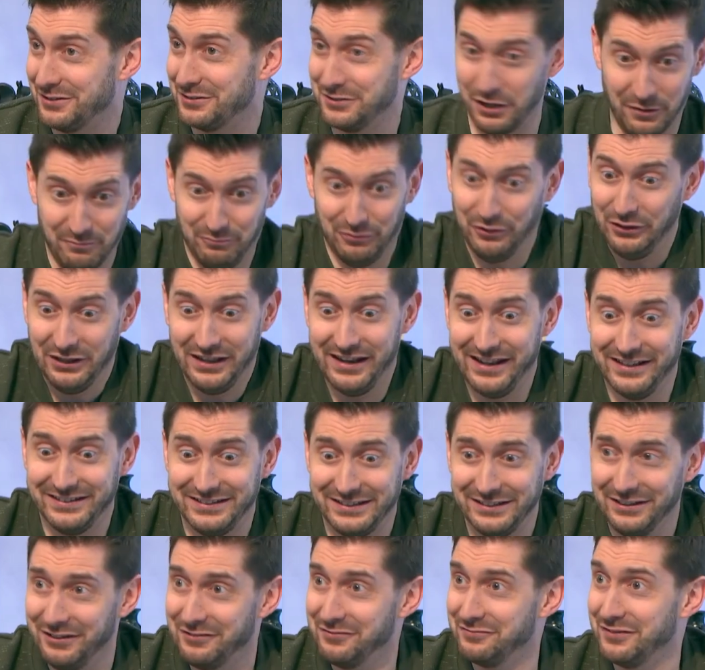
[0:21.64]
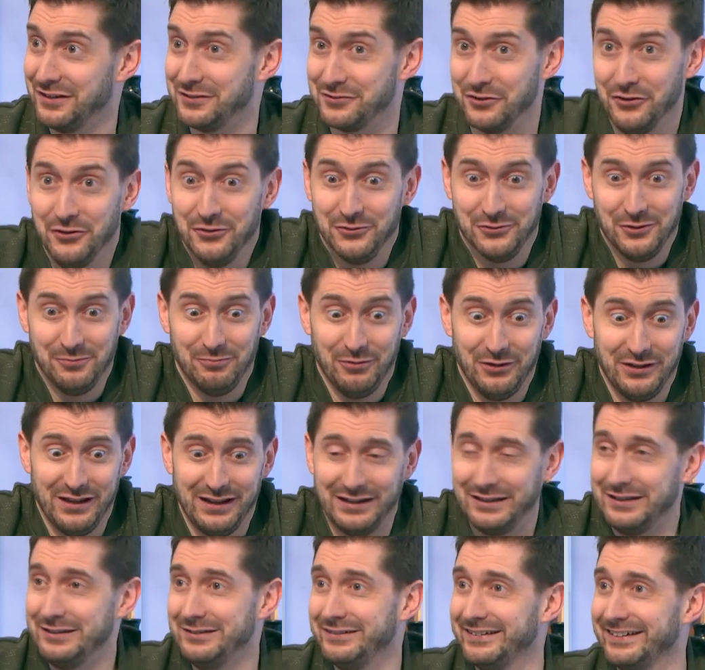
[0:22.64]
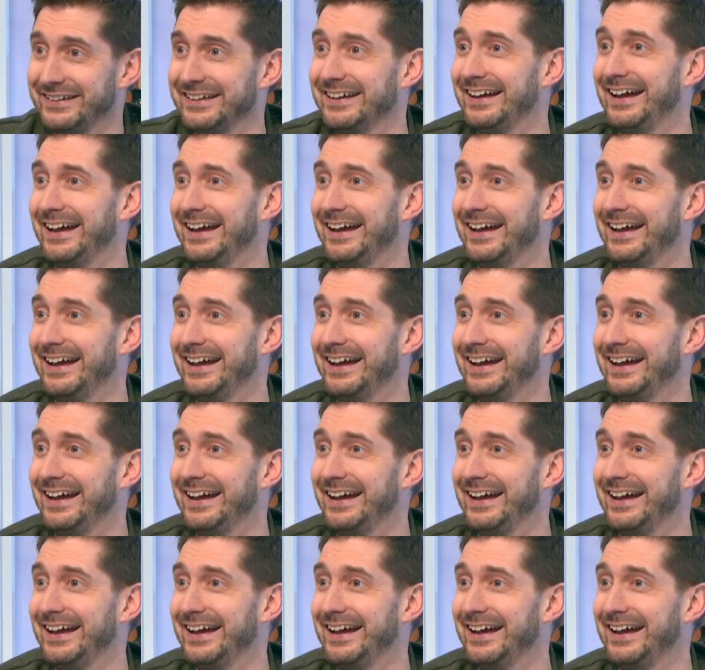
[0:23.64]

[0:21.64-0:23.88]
J'ai plus rien à dire, en fait, je, peux y aller. 24